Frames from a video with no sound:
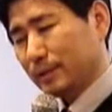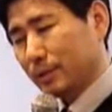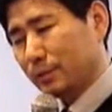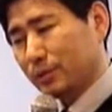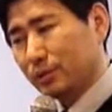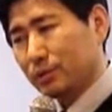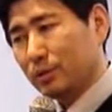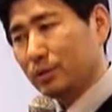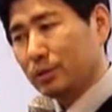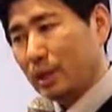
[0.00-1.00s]
그러면서
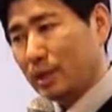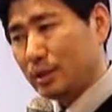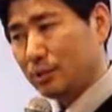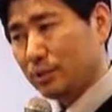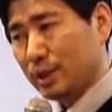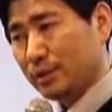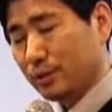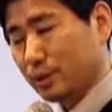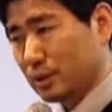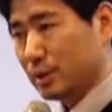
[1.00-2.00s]
하시고 나서
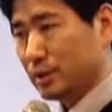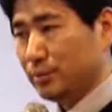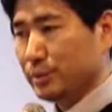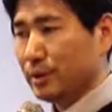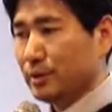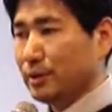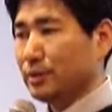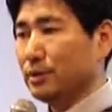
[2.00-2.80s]
이렇게 질문하세요.